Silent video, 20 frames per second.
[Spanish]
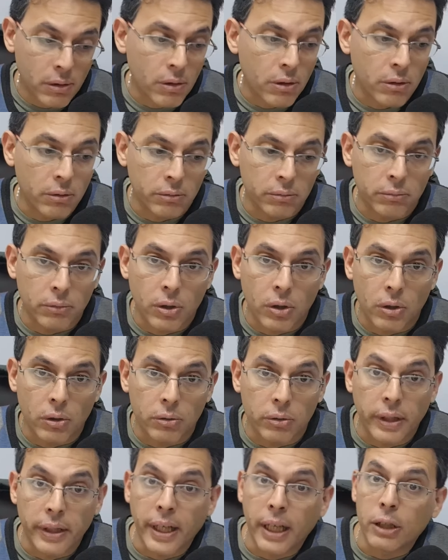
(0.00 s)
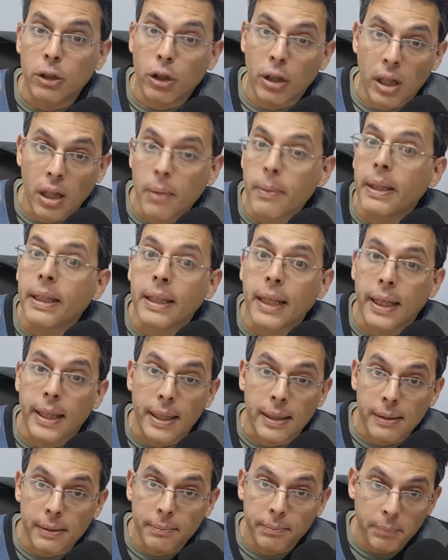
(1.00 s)
con, gestores de
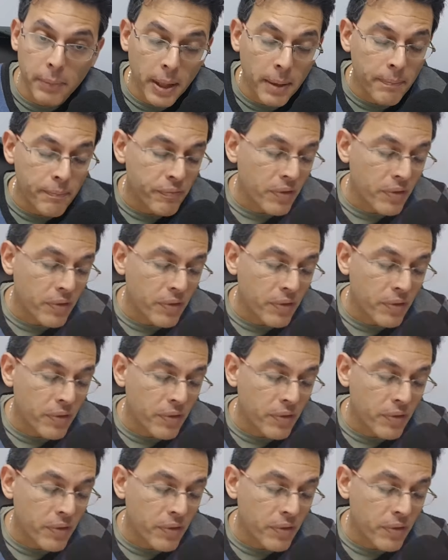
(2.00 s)
ventanas. Bien,